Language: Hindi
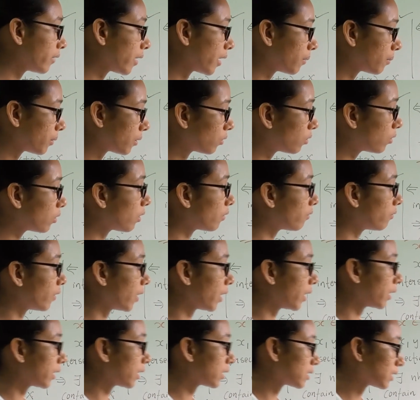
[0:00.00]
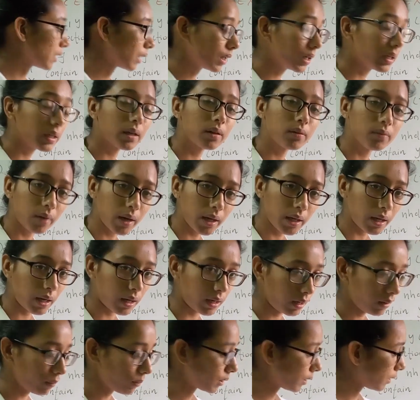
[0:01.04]
नेबरहुड ऑफ वाई का सिंगलटन वाई
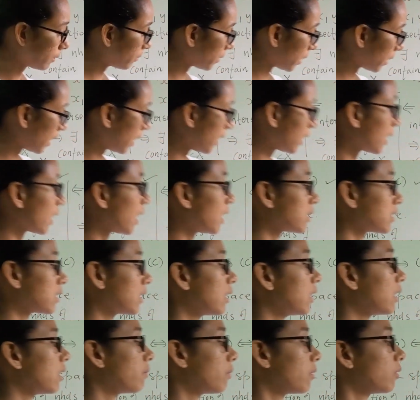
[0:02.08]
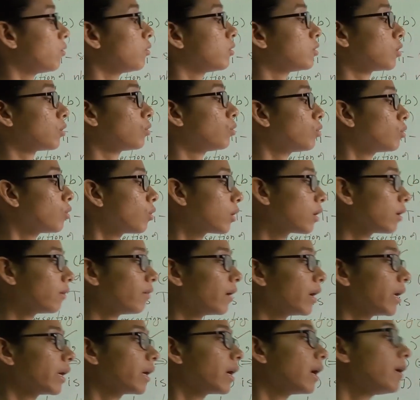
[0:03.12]
आ रहा है मतलब एक ऐसा नेबरहुड ज़रूर होगा
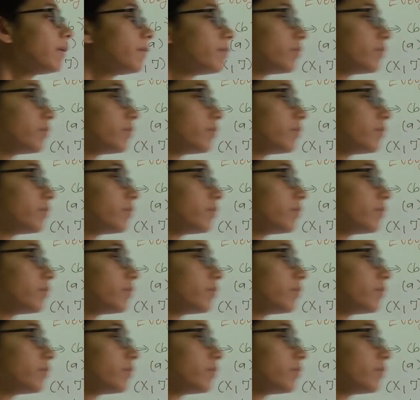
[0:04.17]
वाई का